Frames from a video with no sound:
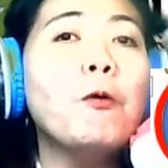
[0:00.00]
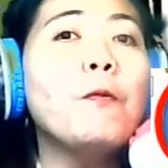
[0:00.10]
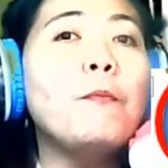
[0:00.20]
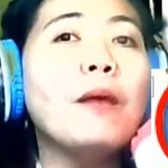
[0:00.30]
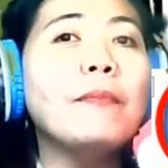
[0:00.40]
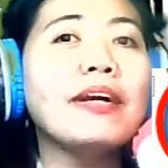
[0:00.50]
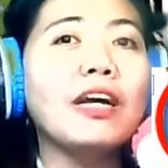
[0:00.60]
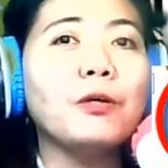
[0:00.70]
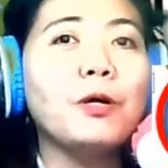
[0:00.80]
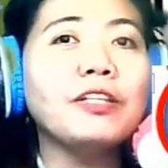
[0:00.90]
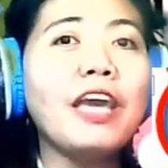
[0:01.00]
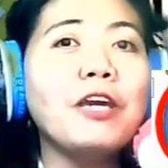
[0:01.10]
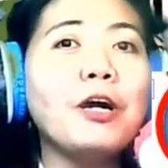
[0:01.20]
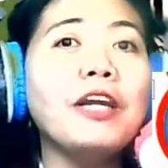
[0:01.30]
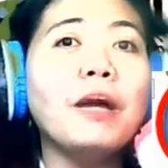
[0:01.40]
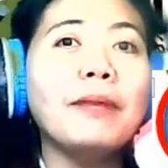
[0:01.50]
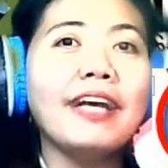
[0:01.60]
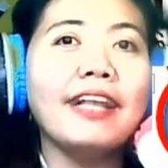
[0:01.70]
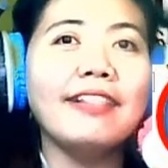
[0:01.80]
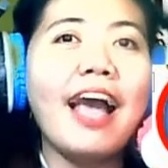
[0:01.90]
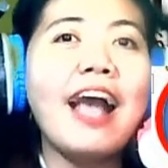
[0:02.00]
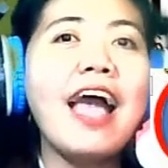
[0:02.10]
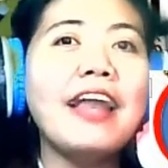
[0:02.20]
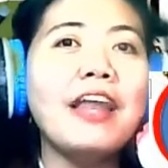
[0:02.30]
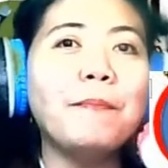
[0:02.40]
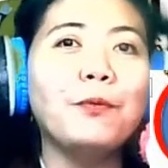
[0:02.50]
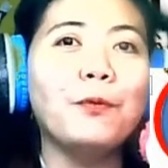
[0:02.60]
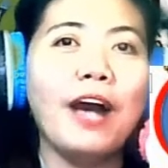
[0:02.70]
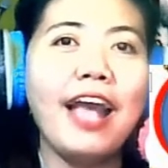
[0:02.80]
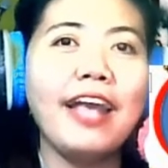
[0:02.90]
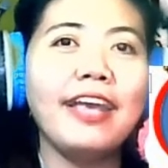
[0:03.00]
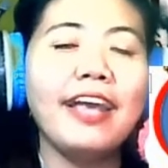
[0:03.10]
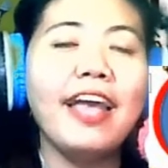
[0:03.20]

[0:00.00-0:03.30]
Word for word: upang magkaroon kayo ng magandang hanap buhay